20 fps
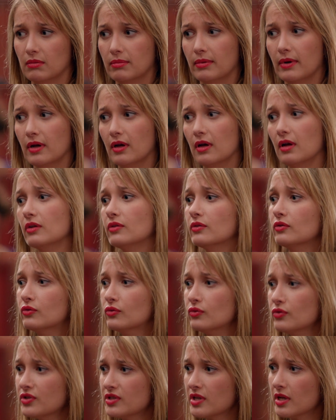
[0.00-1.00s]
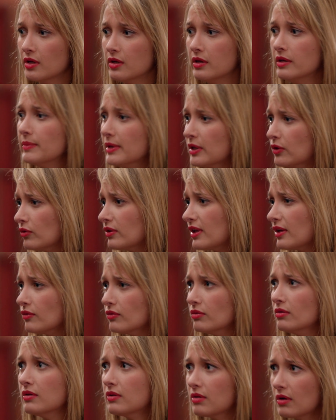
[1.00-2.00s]
hein euh, Une touche, c'est limite une
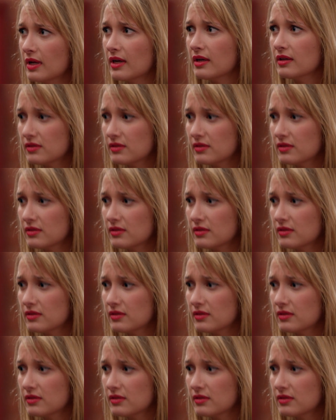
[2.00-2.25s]
insulte, là.